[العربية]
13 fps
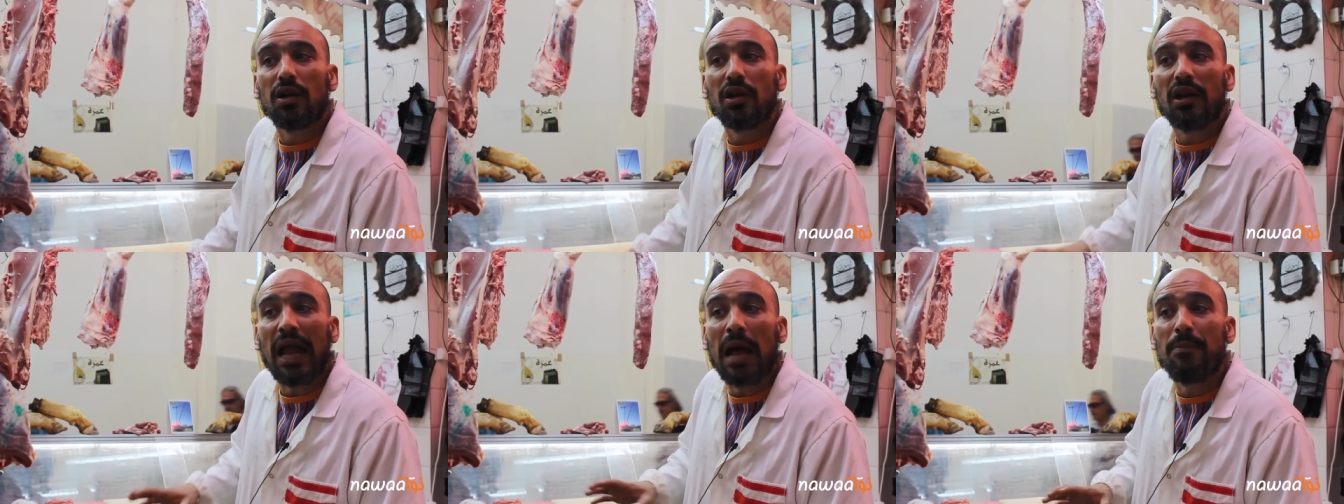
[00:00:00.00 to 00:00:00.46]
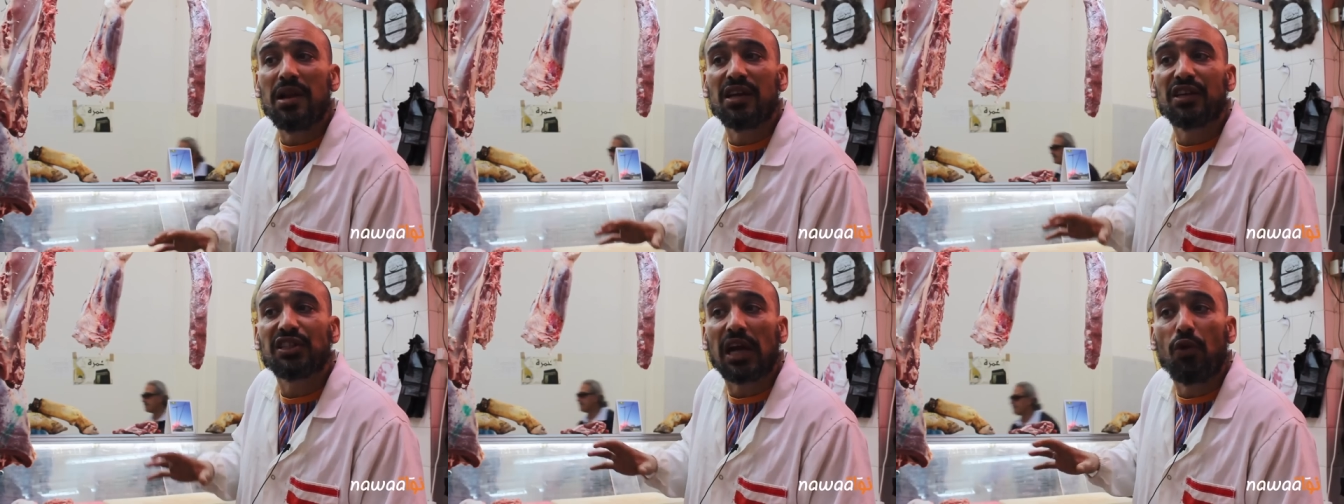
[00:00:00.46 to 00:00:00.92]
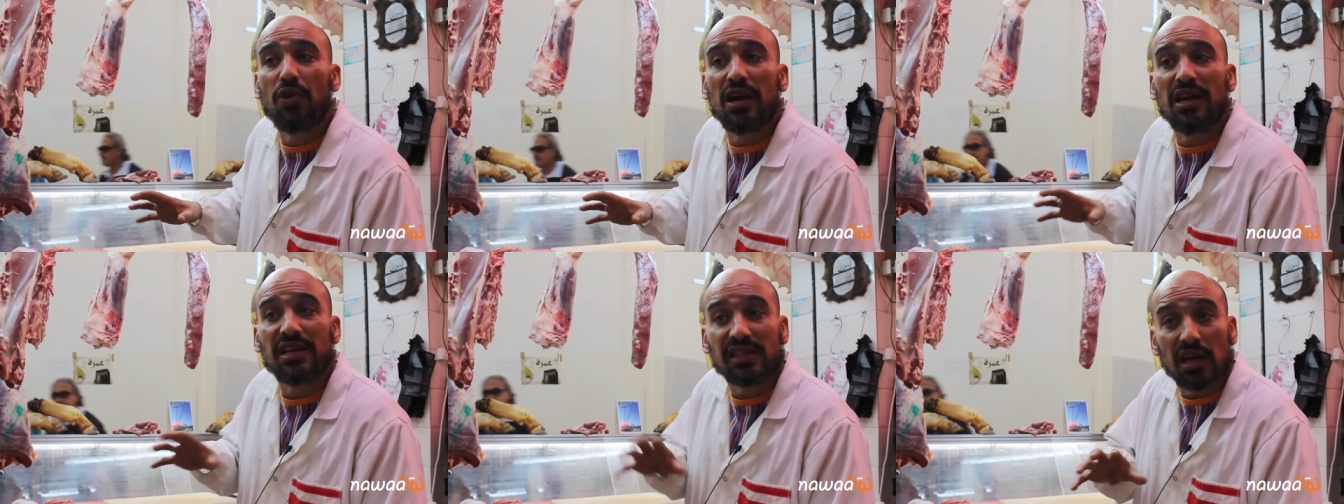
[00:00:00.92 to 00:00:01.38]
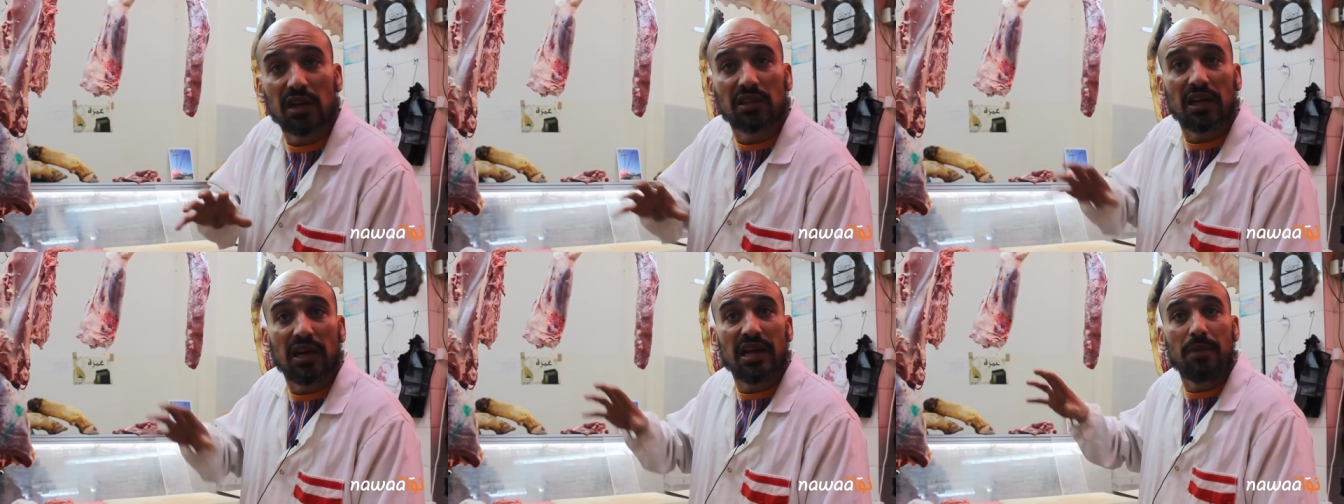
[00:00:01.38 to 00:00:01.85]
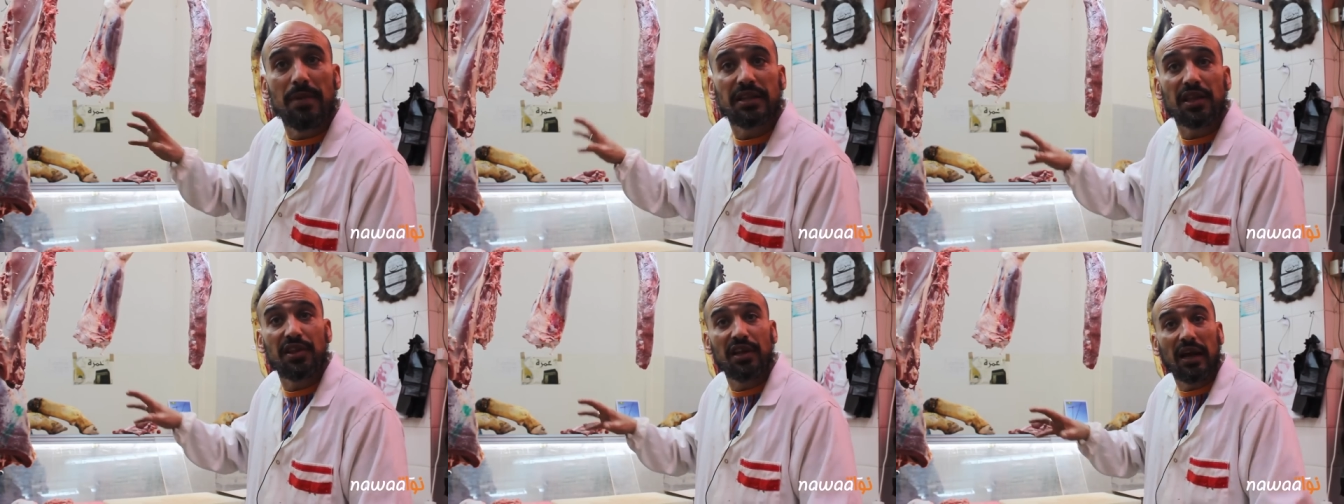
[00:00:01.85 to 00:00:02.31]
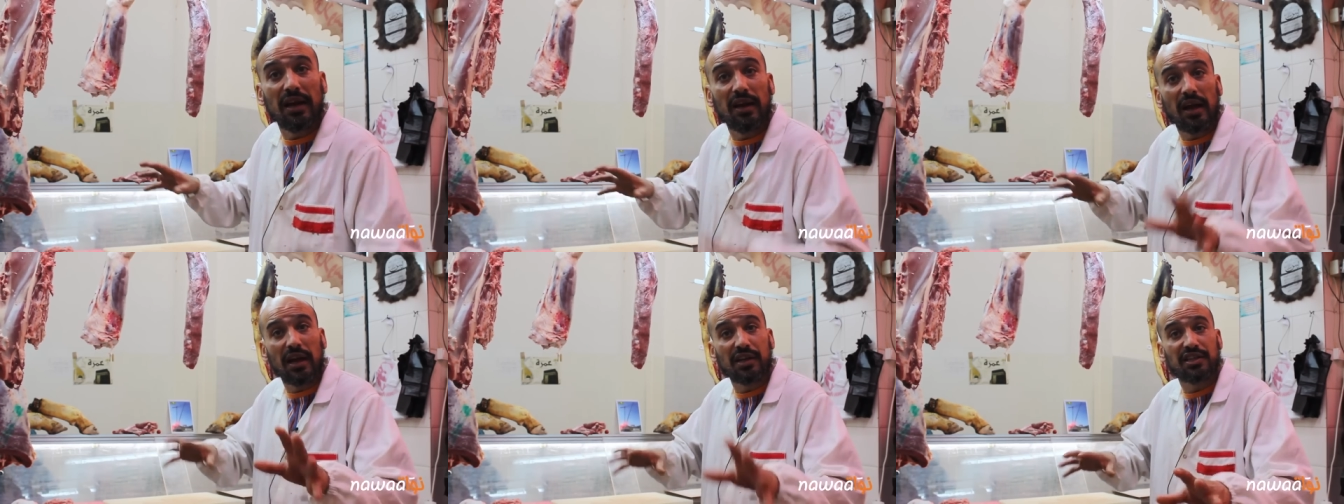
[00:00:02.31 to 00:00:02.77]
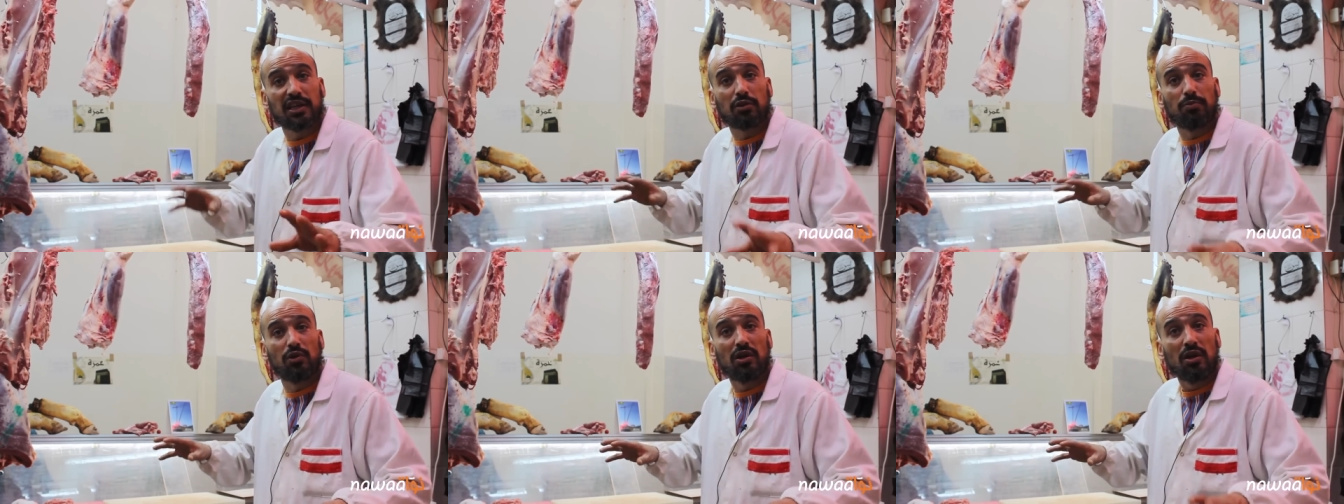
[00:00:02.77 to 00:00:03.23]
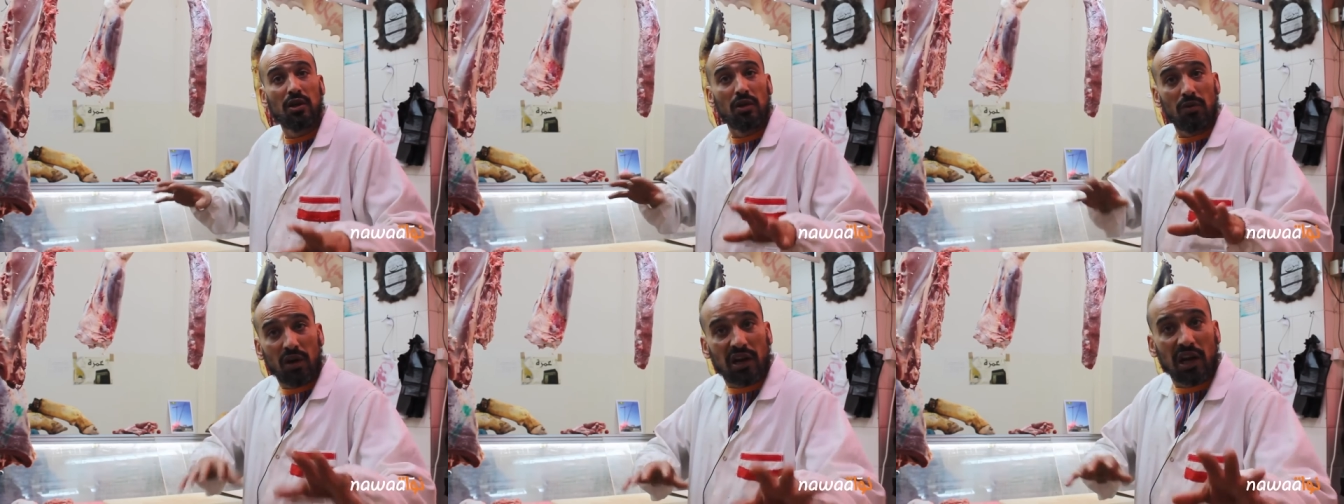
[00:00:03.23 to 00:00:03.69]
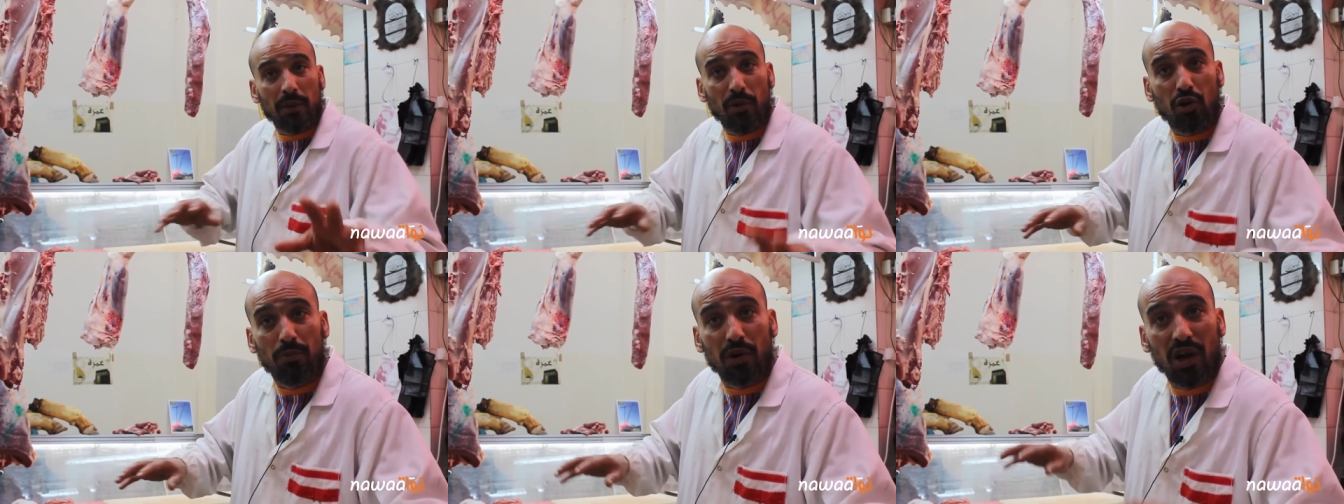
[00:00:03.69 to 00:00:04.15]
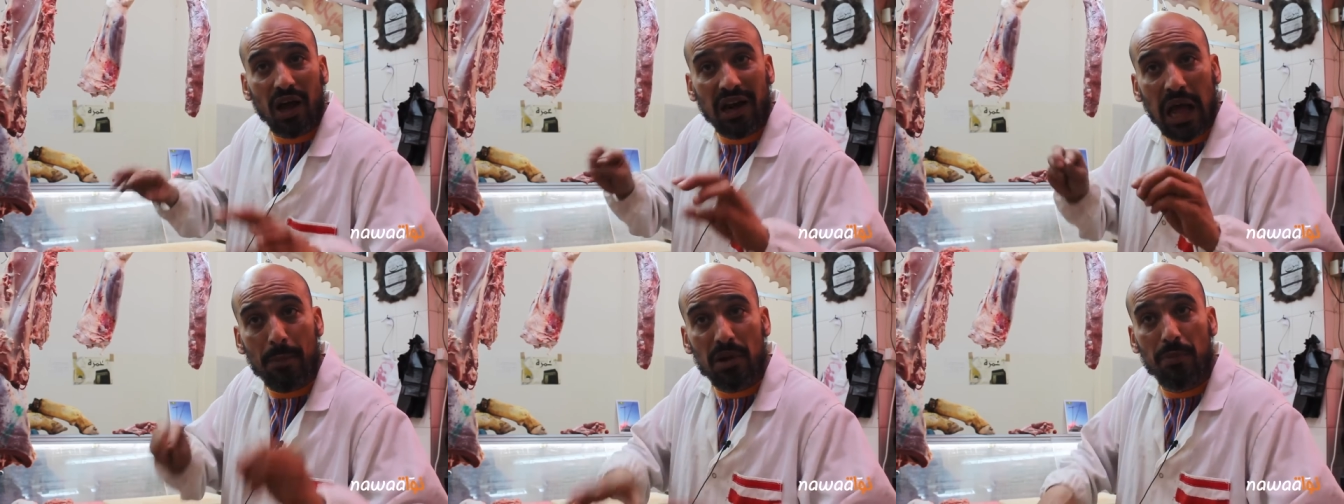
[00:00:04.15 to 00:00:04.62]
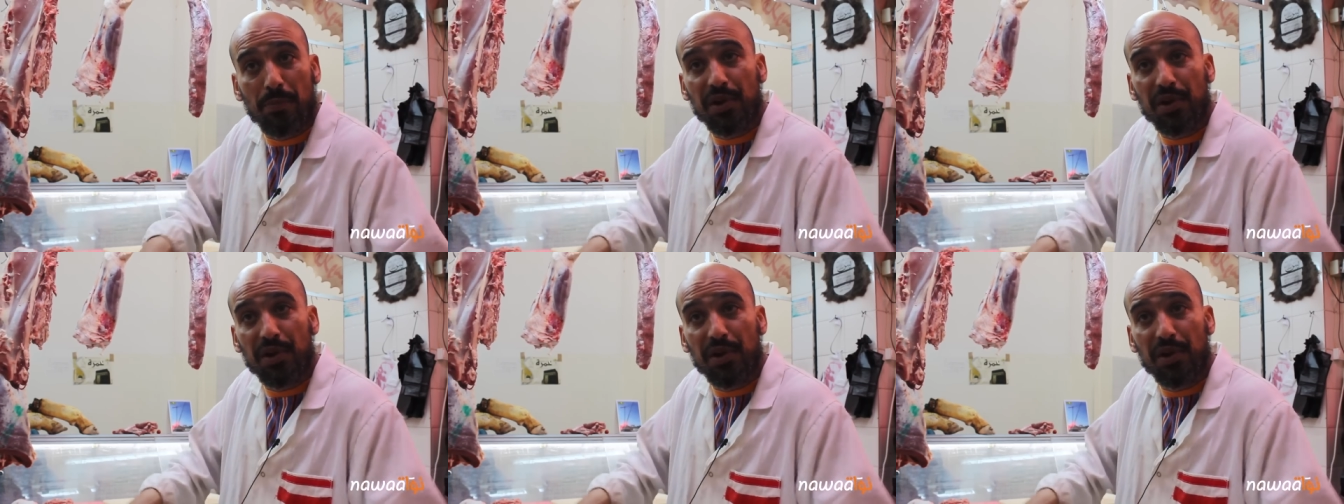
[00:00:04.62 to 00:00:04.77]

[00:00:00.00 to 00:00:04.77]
الحمله الشعواء اللي صارت الايامات هذه على حاشاكم واكرمكم الله على الحمله